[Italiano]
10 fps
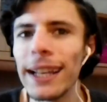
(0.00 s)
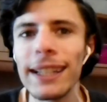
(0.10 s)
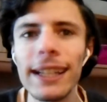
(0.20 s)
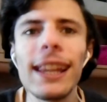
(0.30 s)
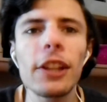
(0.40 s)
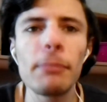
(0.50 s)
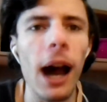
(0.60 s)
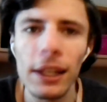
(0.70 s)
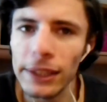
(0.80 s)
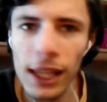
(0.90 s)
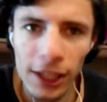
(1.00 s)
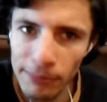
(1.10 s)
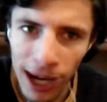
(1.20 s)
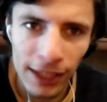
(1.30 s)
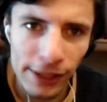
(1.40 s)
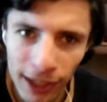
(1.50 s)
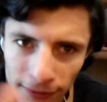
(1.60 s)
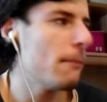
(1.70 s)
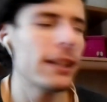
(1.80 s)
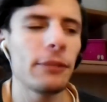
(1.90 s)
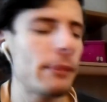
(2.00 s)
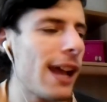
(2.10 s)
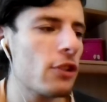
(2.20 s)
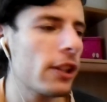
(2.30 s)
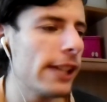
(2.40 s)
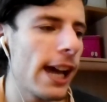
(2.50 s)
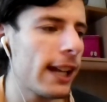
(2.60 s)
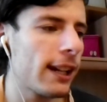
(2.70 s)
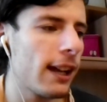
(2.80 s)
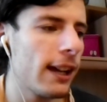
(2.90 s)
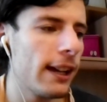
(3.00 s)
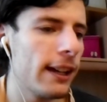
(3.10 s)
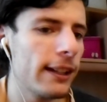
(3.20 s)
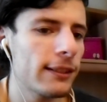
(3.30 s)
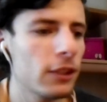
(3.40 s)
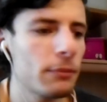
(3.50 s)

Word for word: e, e la sbaglia, la sbaglia. Mi dispiace Chiar, eh, mi